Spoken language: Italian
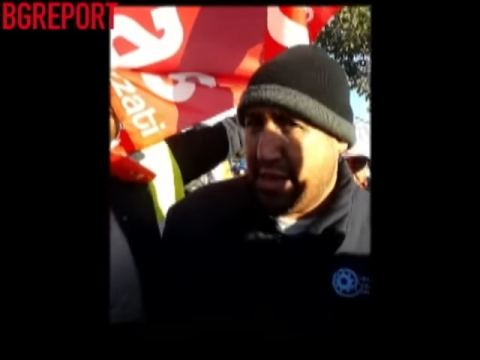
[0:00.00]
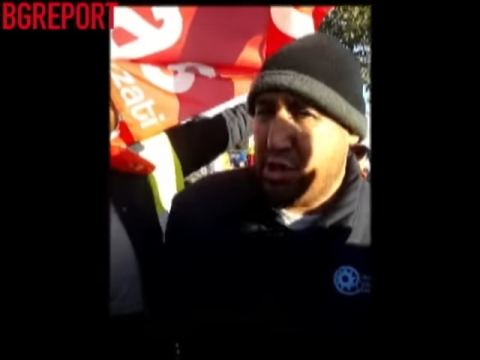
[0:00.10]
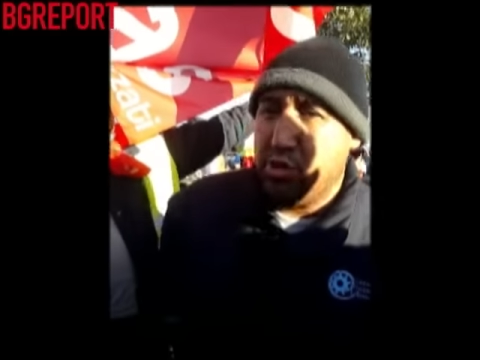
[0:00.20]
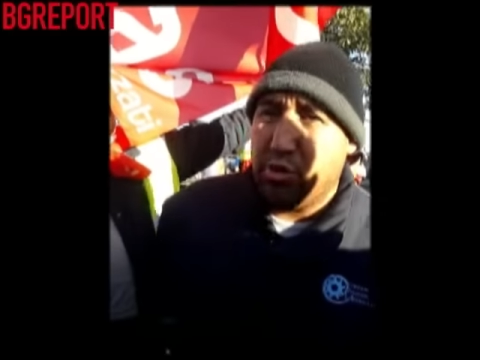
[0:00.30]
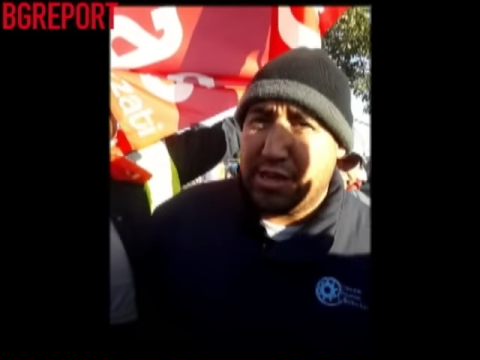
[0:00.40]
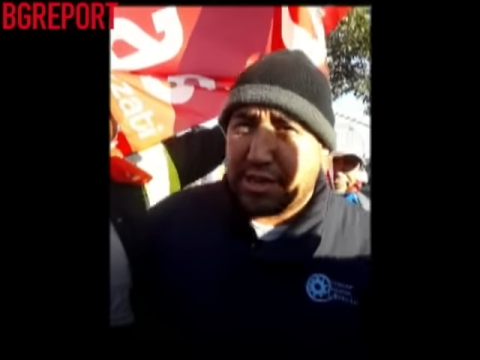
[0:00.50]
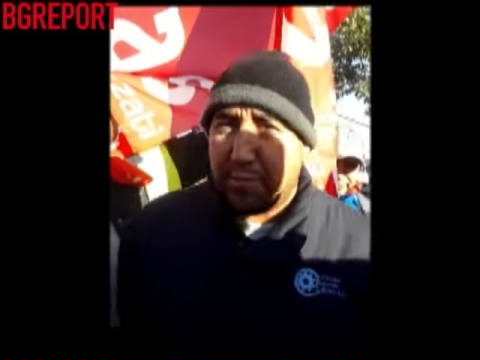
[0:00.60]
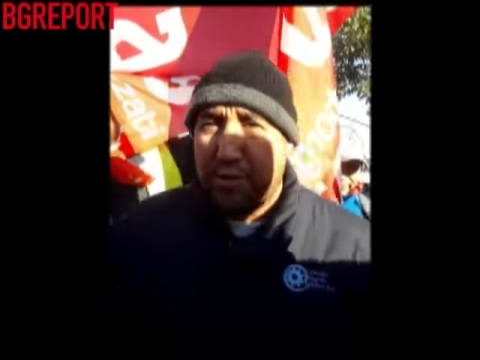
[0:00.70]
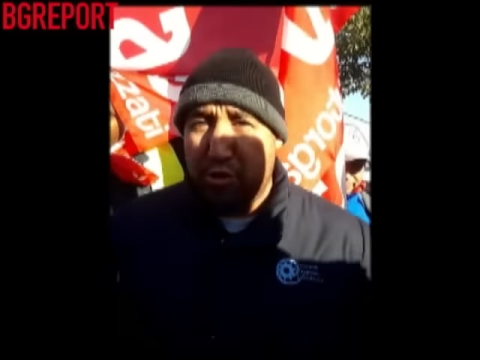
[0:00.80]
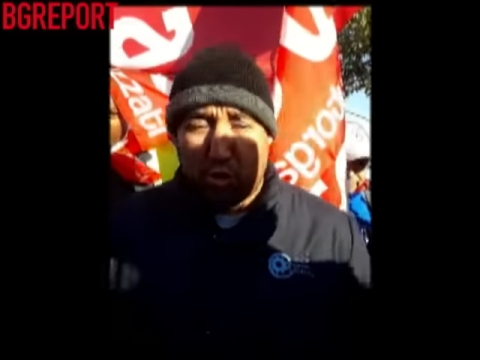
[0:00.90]
Io non ho
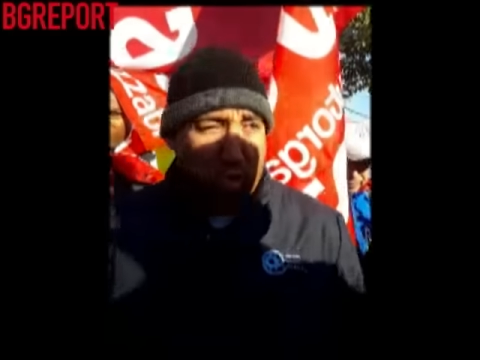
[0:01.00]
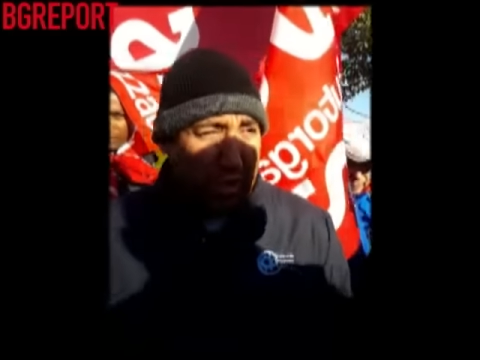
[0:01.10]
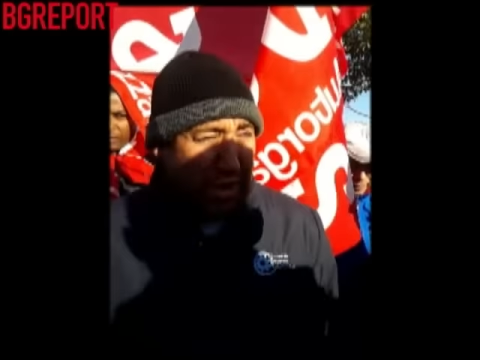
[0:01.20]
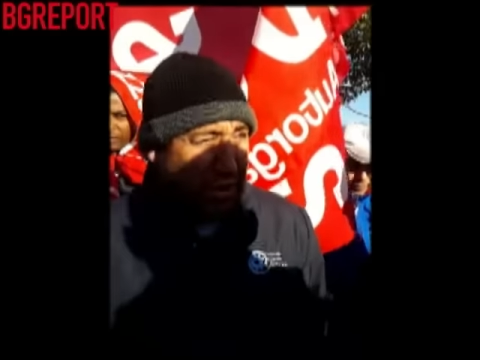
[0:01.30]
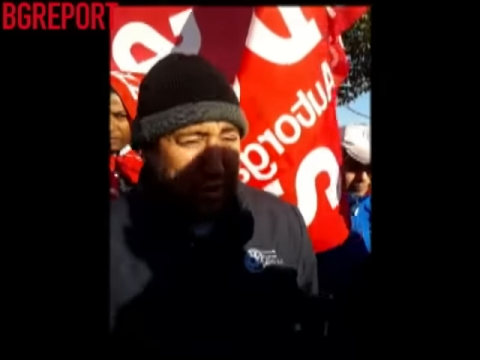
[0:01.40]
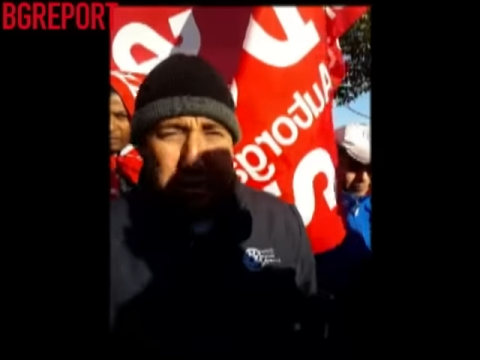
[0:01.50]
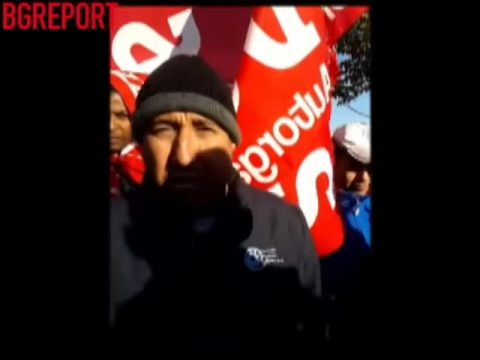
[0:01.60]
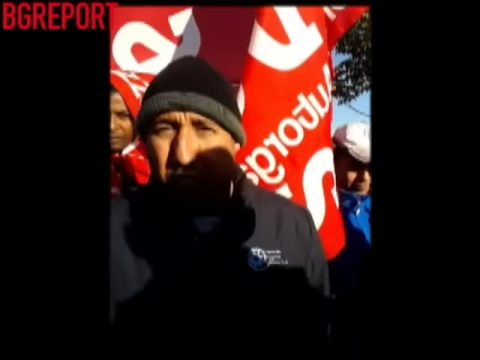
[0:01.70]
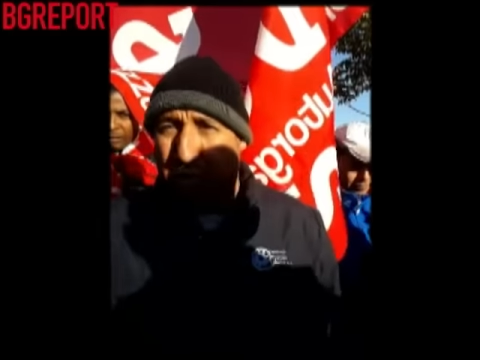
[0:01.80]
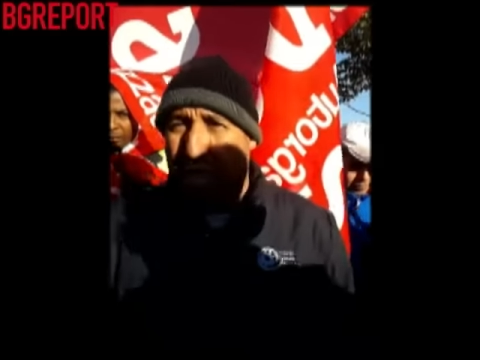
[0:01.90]
capito qua se
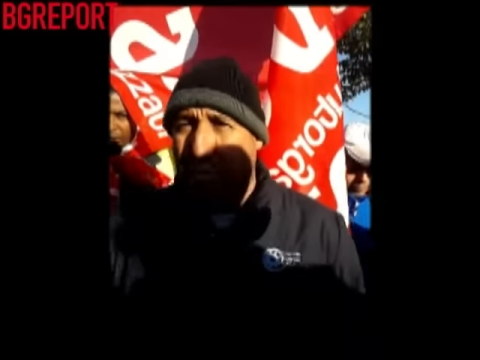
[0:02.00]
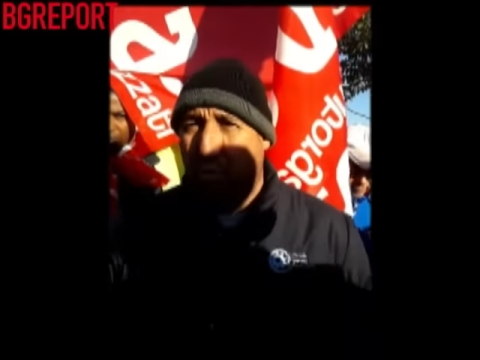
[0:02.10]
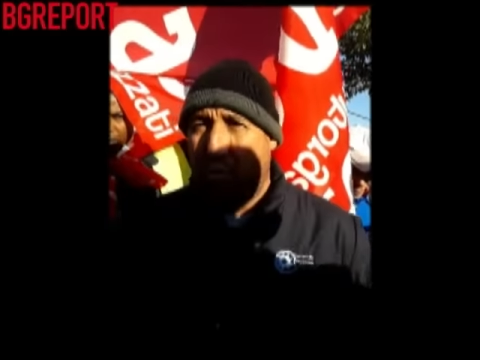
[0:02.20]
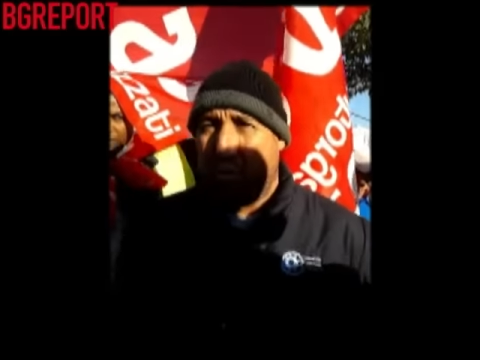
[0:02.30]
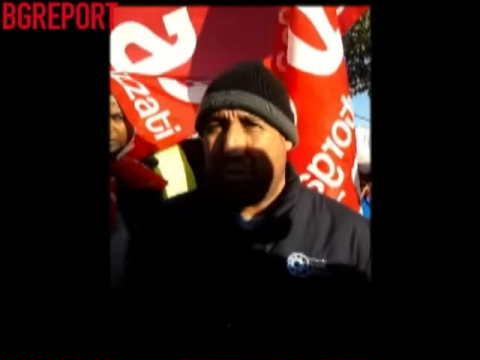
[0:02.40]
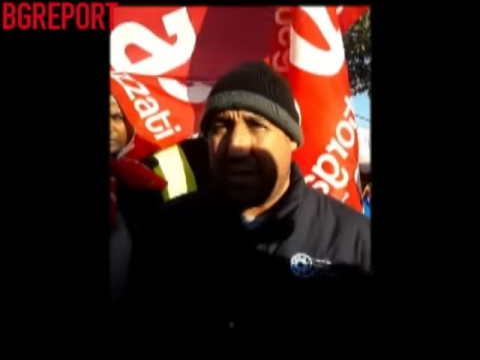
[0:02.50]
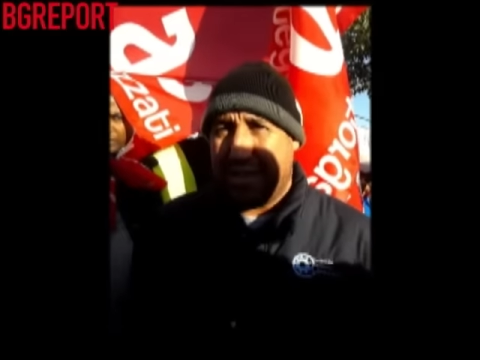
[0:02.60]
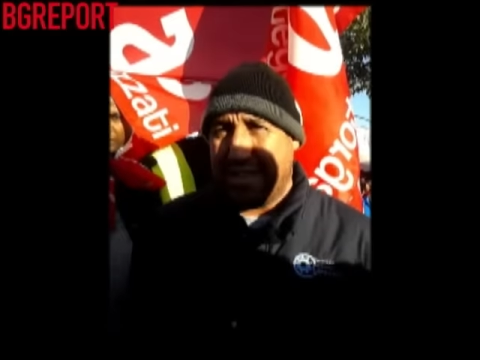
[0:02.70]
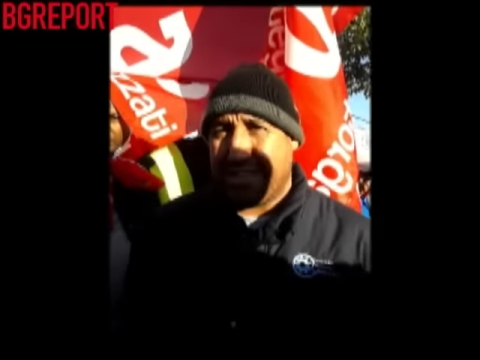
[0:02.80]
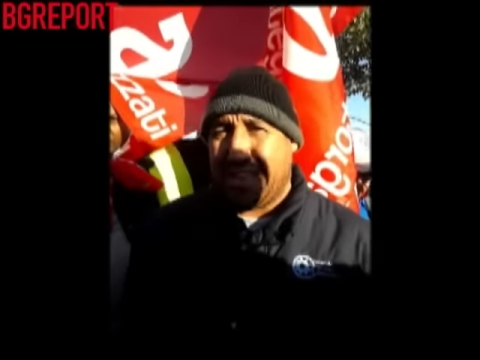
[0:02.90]
lavoriamo
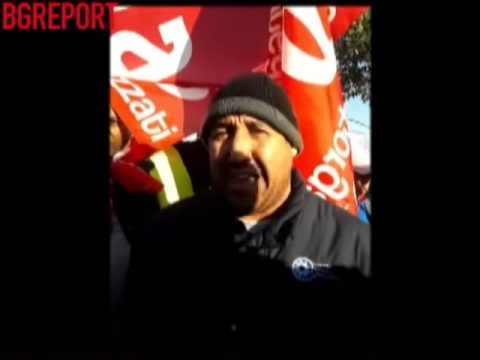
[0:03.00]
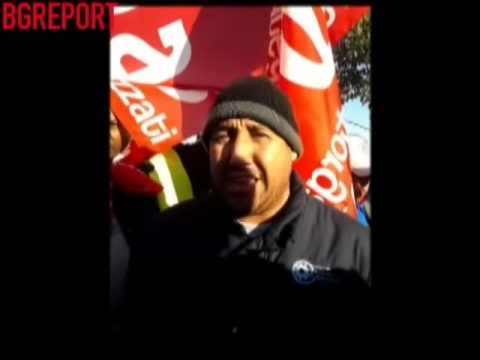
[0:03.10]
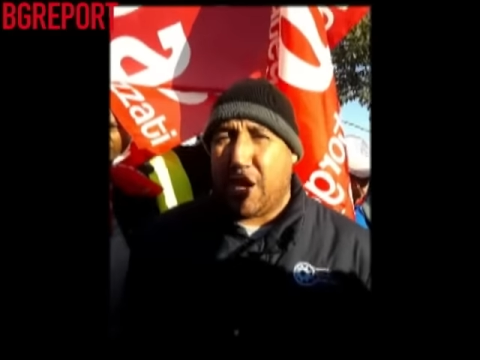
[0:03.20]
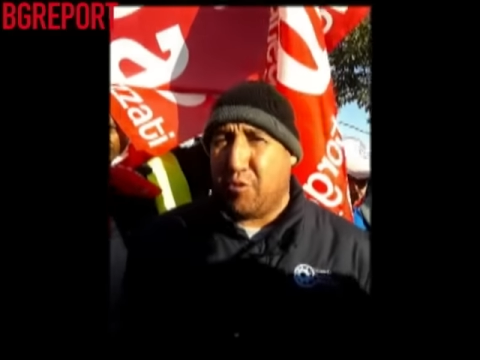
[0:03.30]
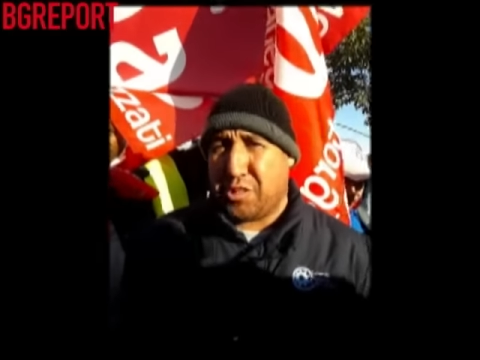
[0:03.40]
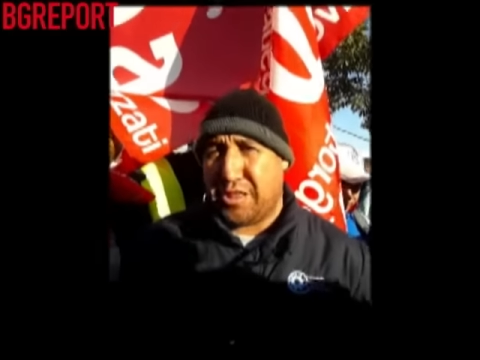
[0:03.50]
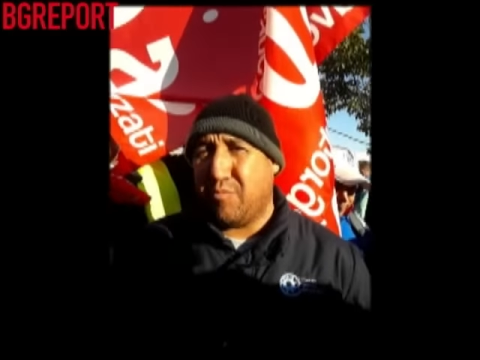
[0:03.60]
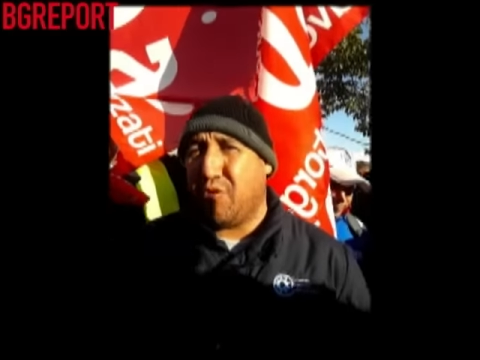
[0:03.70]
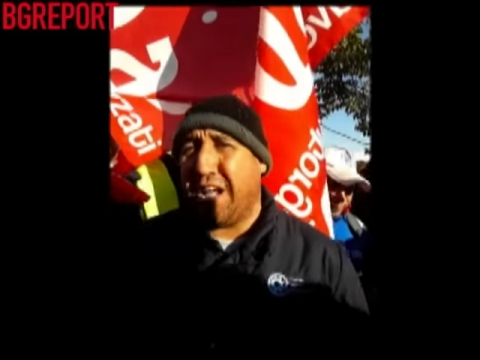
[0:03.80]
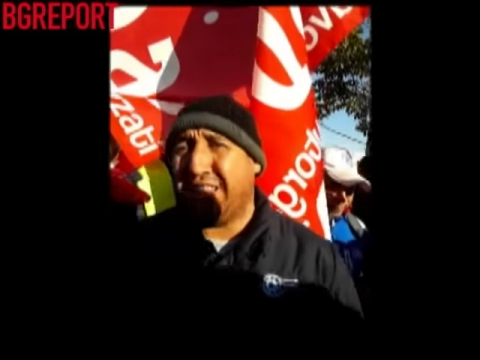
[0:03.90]
in Italia o
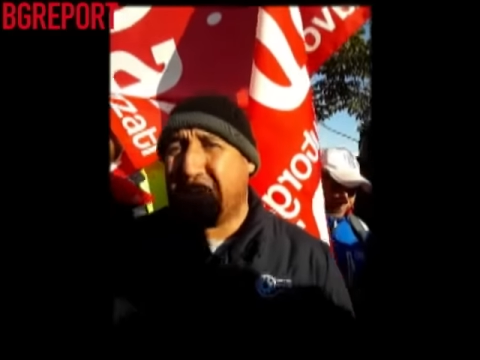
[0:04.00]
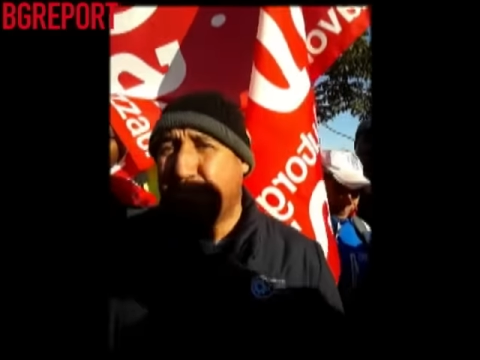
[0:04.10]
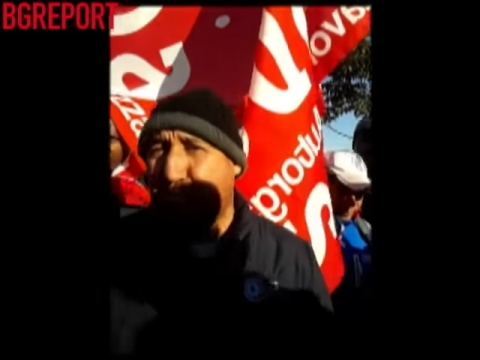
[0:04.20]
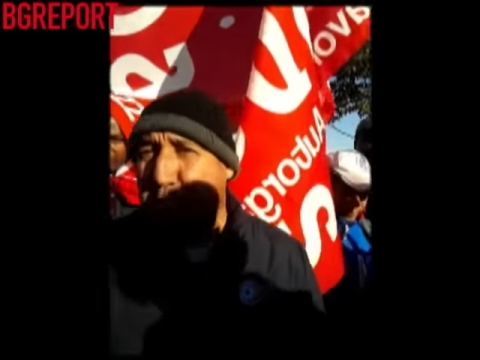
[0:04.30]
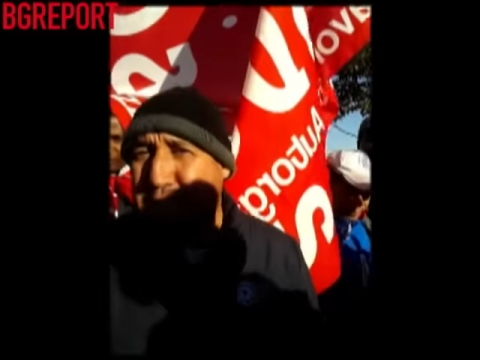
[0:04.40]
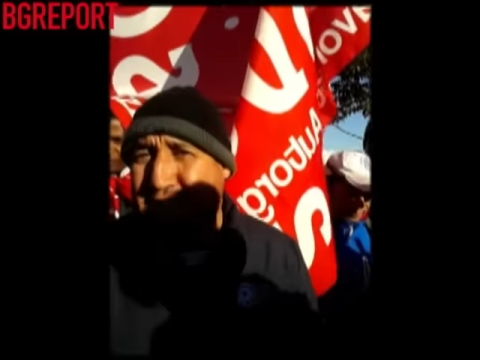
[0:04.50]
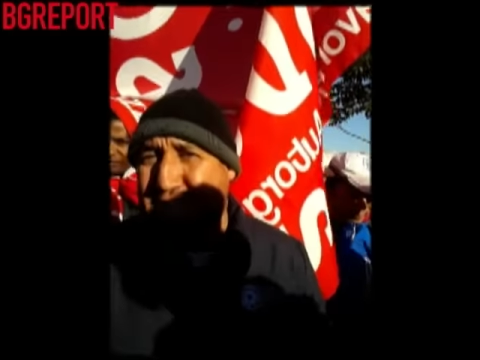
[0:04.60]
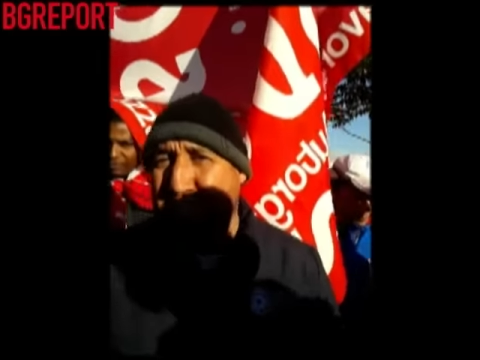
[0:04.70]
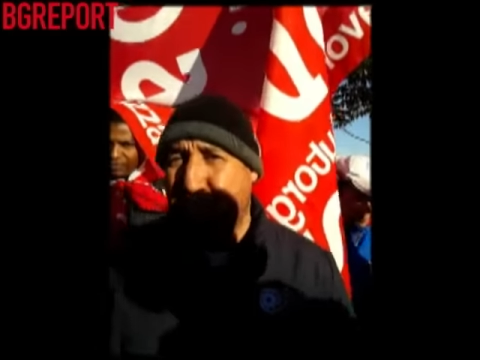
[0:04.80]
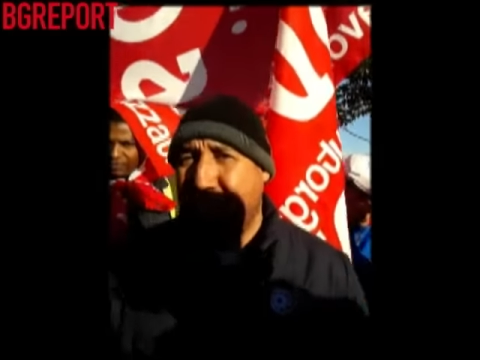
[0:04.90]
siamo alla Repubblica
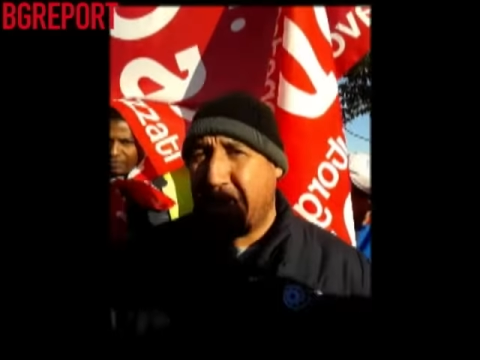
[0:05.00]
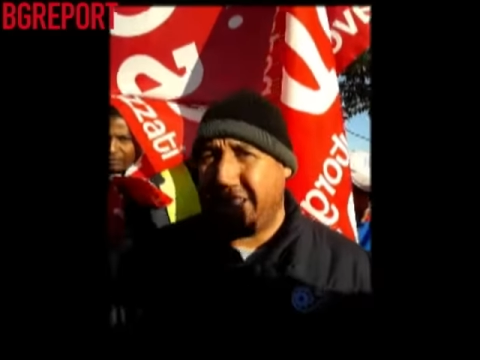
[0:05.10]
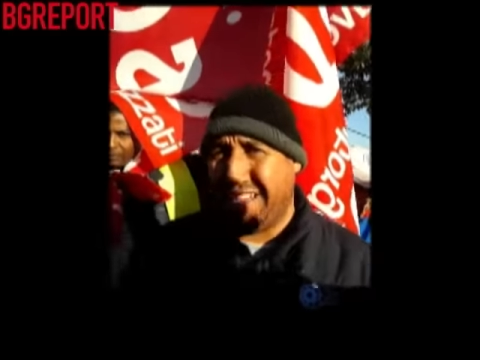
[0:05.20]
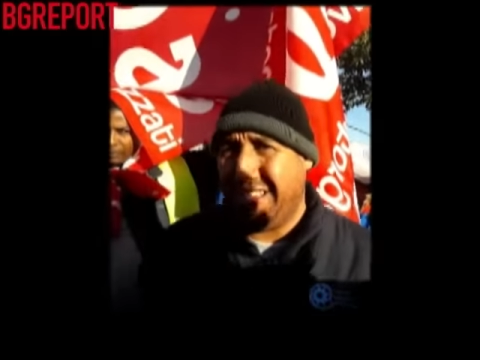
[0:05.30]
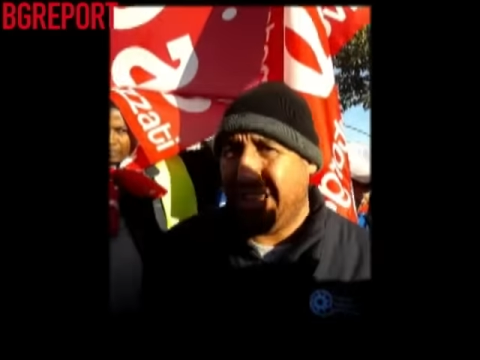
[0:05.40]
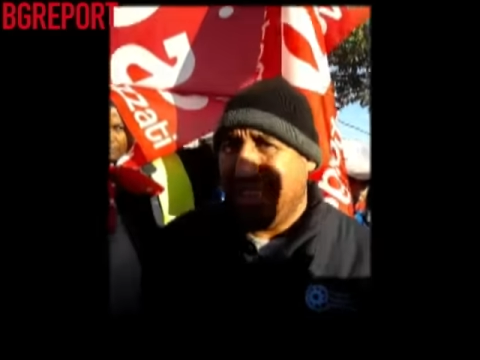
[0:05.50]
delle Banane